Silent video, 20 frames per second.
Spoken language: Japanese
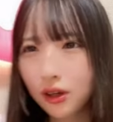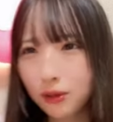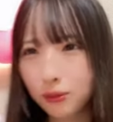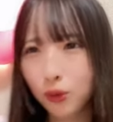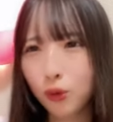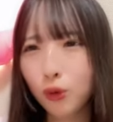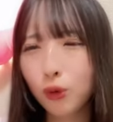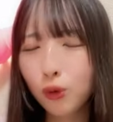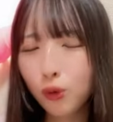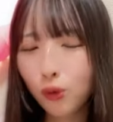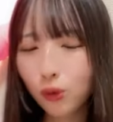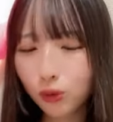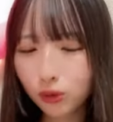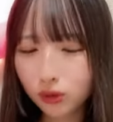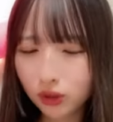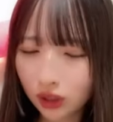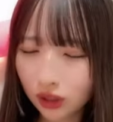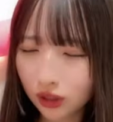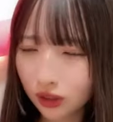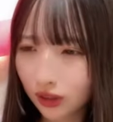もうおこ
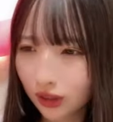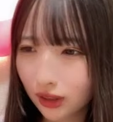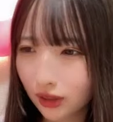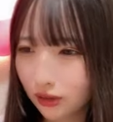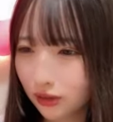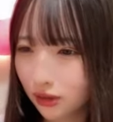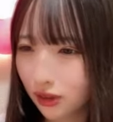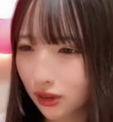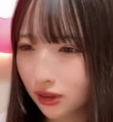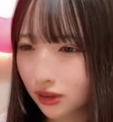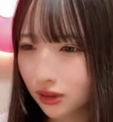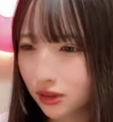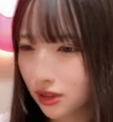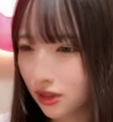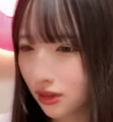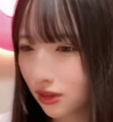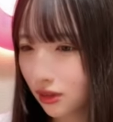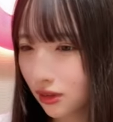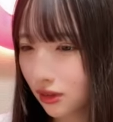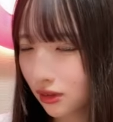こなんだけどなんか
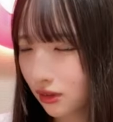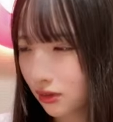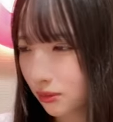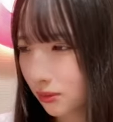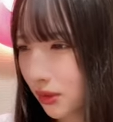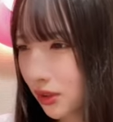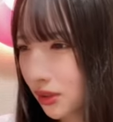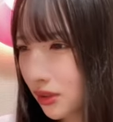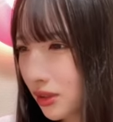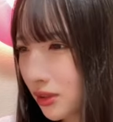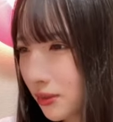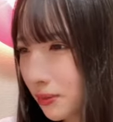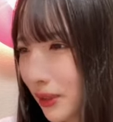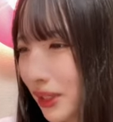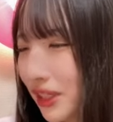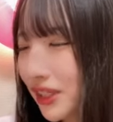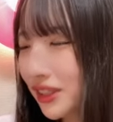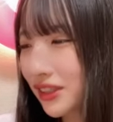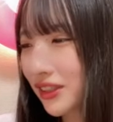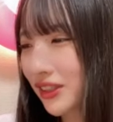さ
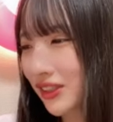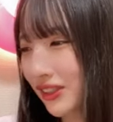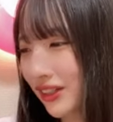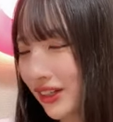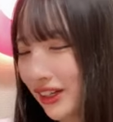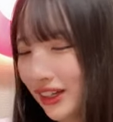マウスピース